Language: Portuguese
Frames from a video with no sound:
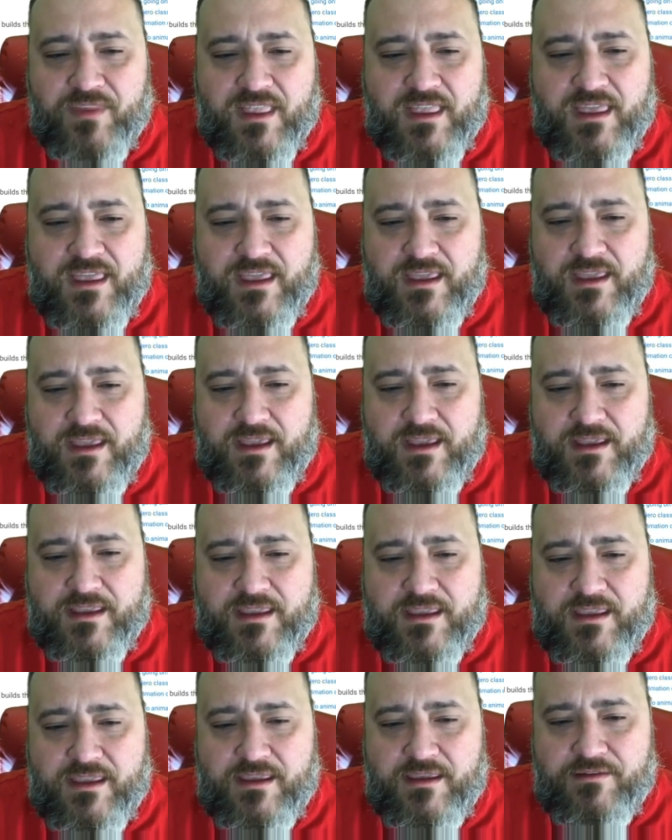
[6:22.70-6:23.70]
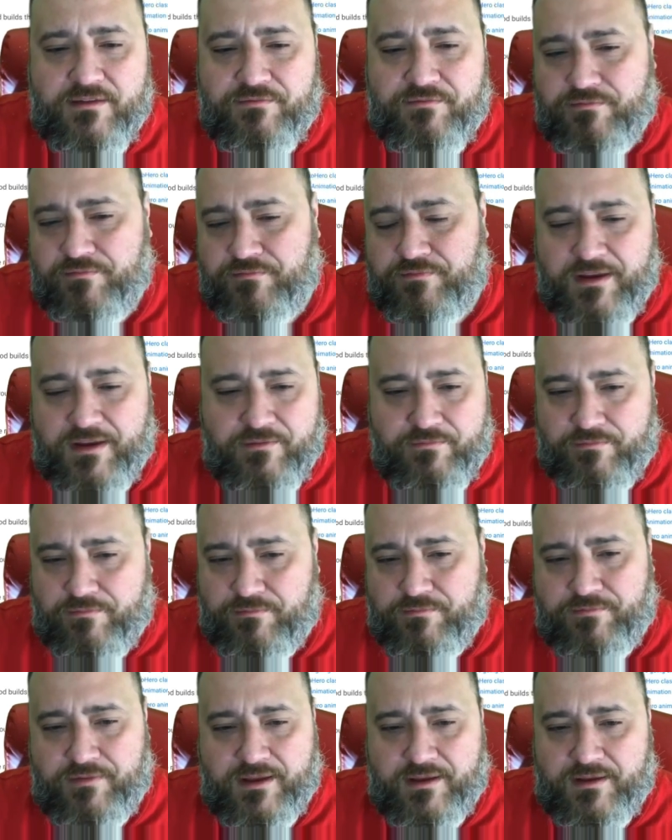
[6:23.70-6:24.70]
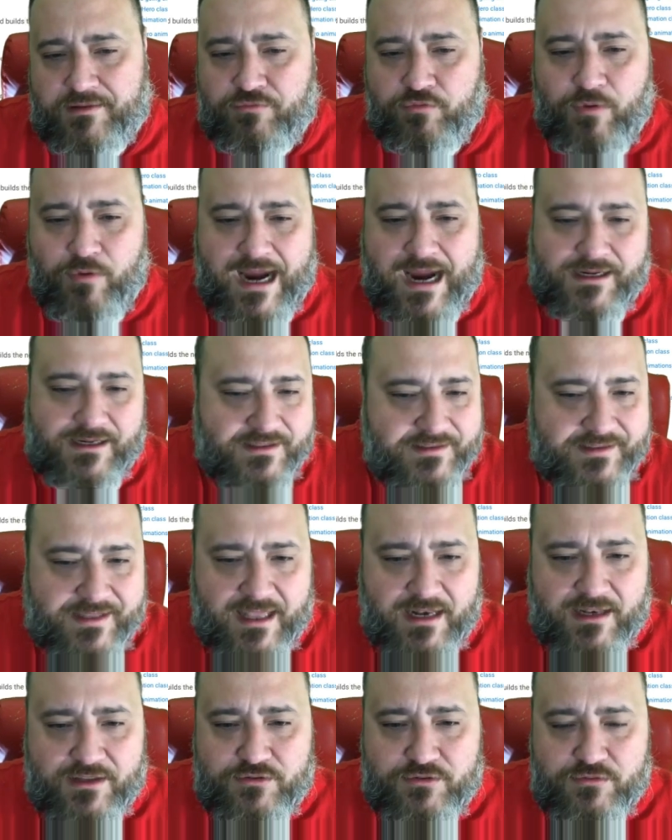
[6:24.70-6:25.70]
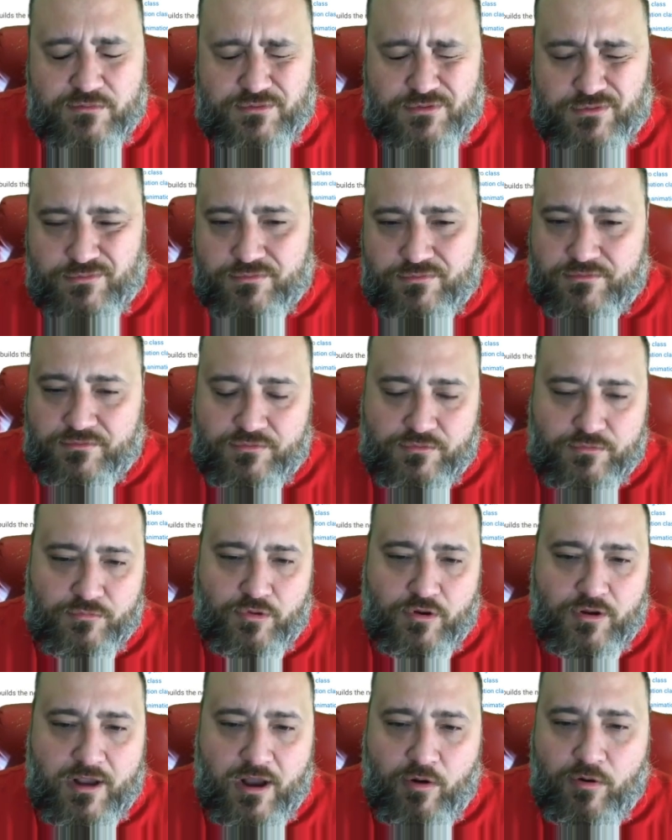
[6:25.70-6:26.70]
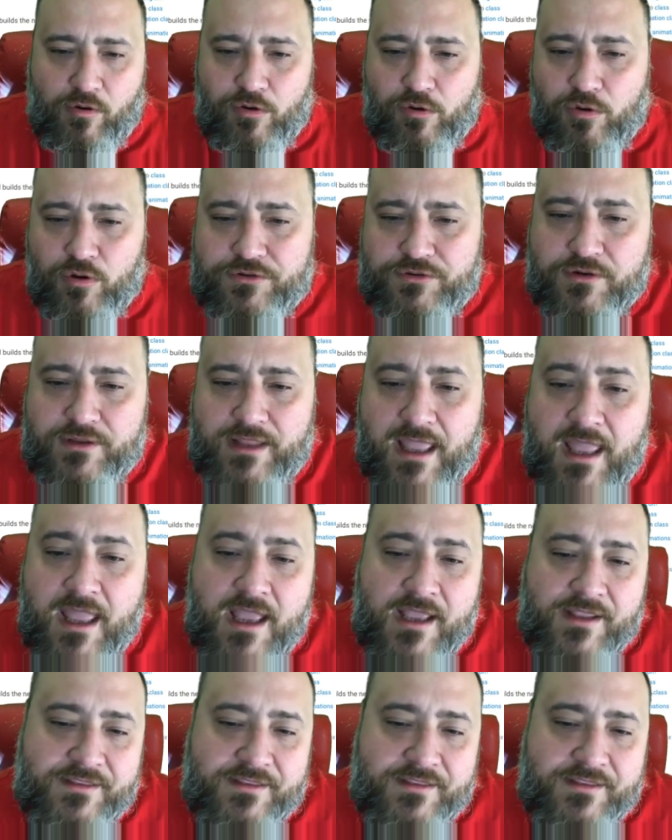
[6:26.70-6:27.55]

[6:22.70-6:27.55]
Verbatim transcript: que, que vai, vai voar na tela de um, de, um, de um local ao outro, né?